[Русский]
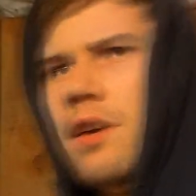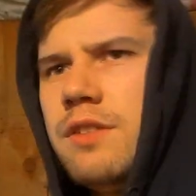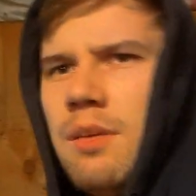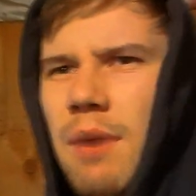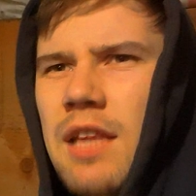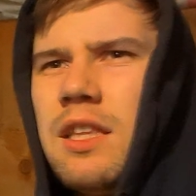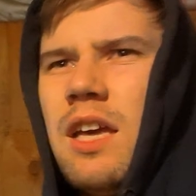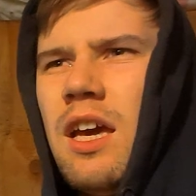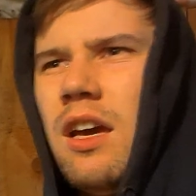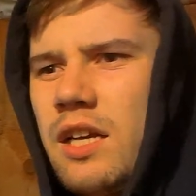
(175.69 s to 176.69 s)
Вся
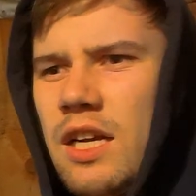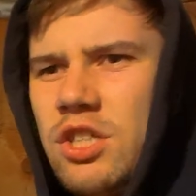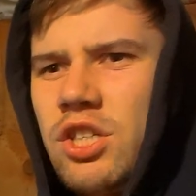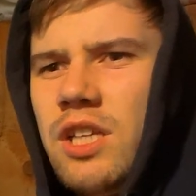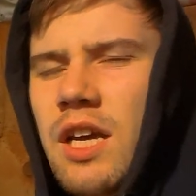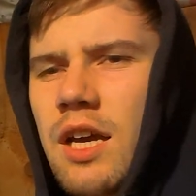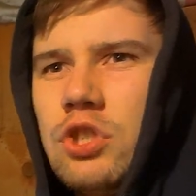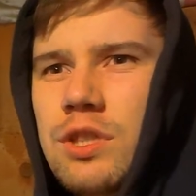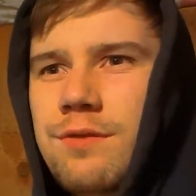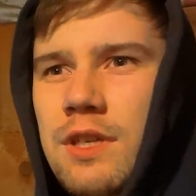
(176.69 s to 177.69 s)
мятая, крашеная.
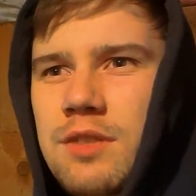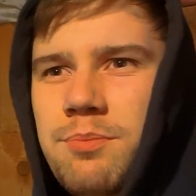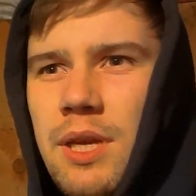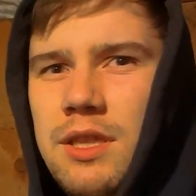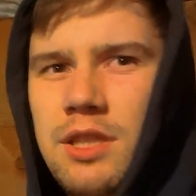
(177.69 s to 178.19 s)
С 25